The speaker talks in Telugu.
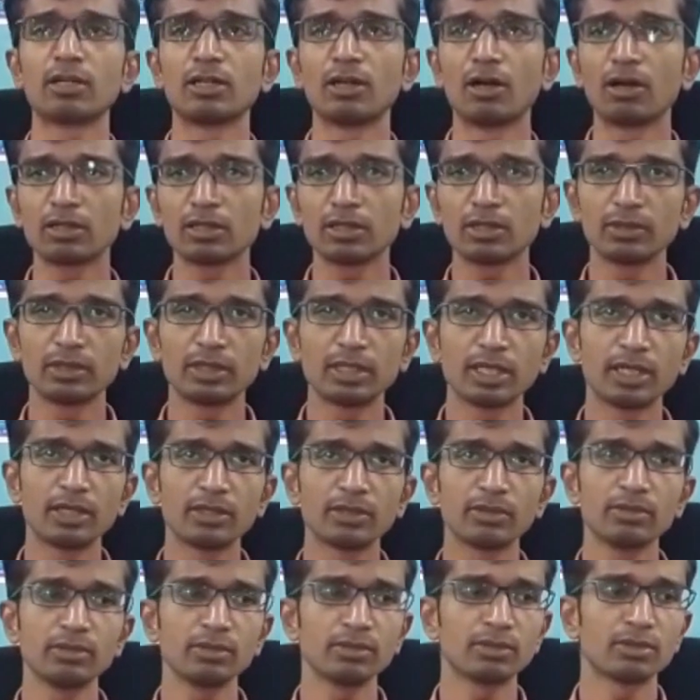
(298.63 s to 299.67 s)
డాక్టర్ ఉంటాడు
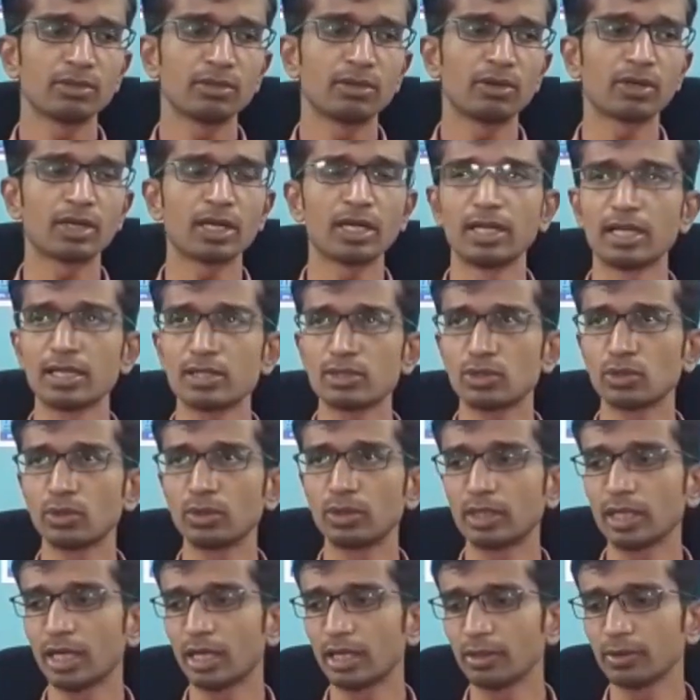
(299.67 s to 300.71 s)
ఒక నర్స్
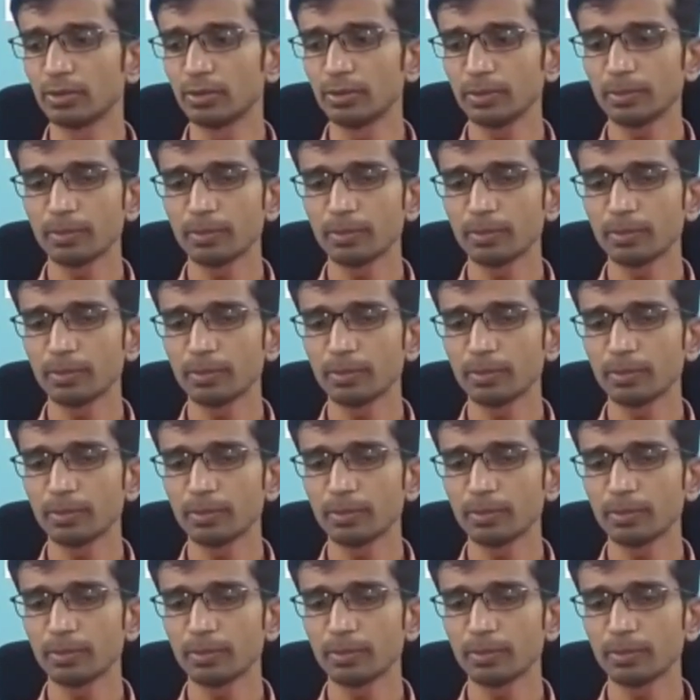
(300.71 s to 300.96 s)
ఉంటాడు